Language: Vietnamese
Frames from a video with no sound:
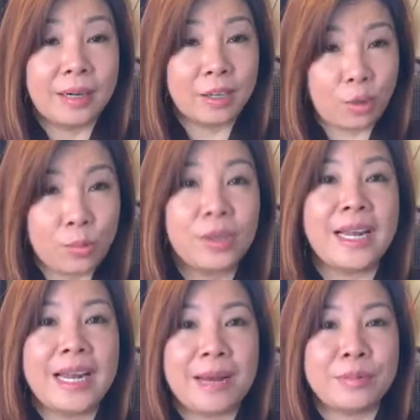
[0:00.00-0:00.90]
à, cũng có
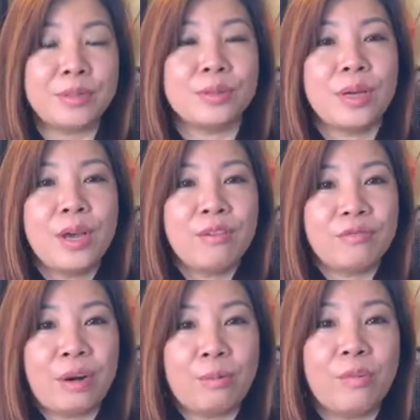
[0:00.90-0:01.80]
thể làm được
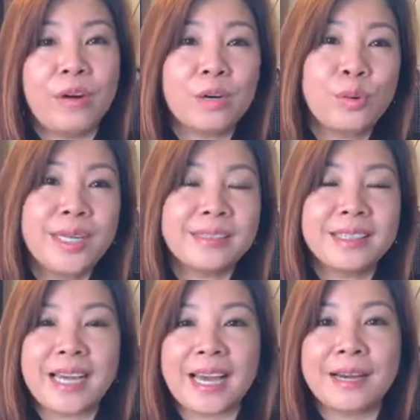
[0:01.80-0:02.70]
và vân khuyên
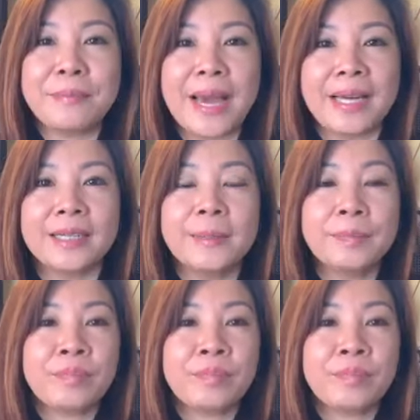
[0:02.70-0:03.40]
tất cả các bạn đó